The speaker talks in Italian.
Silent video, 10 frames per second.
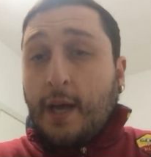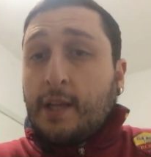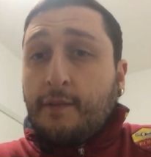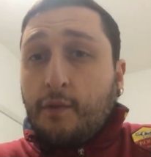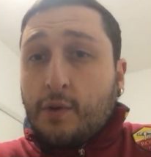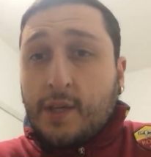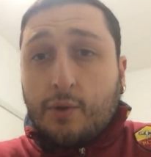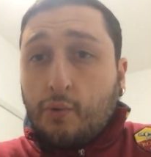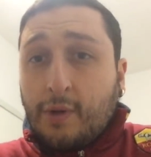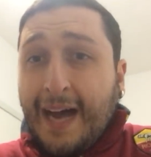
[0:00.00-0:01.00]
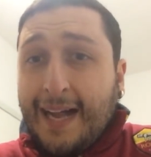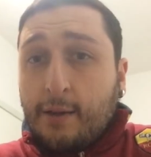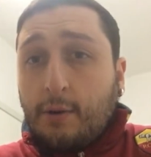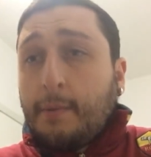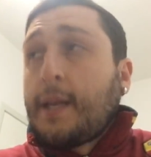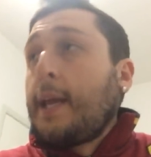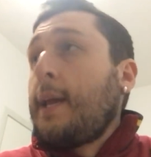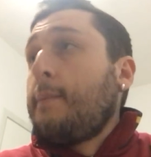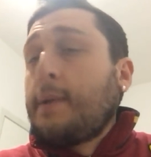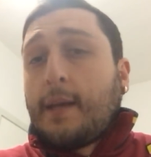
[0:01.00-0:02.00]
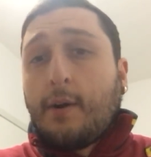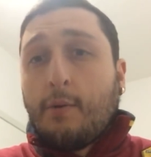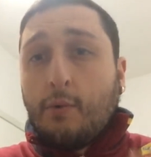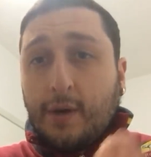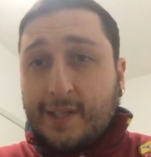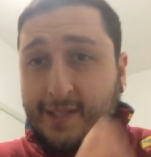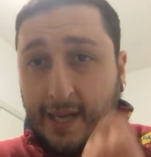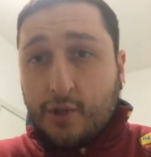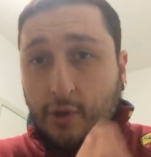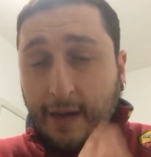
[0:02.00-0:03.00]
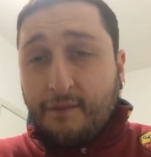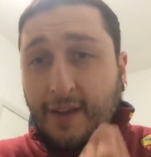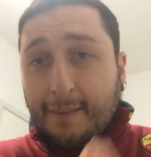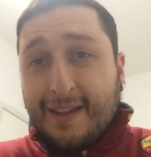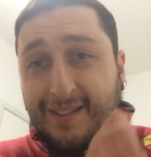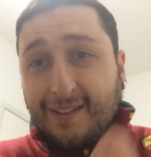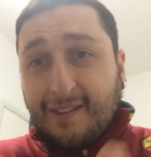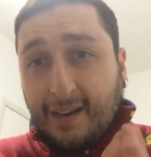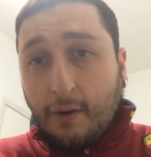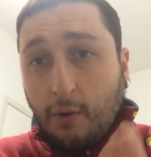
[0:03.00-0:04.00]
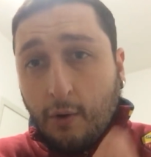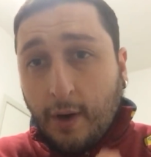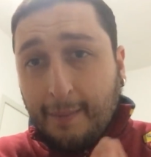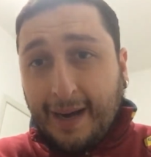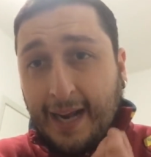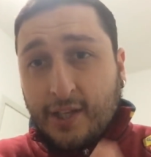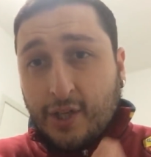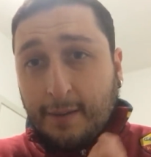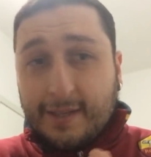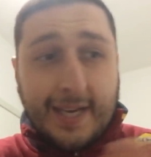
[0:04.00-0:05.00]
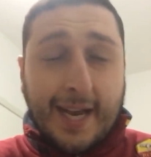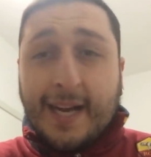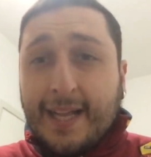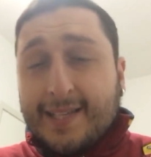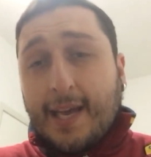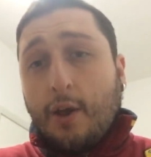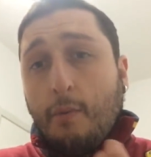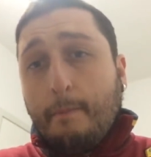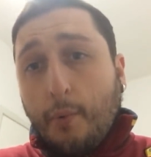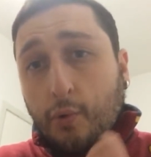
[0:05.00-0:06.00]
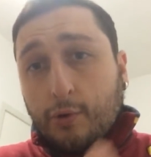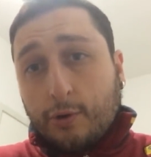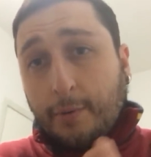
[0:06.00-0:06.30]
ai tifosi e tutt'altro perché? Perché comunque te stai a giocare veramente in tre colori, mannaggia la miseria. Sei un punto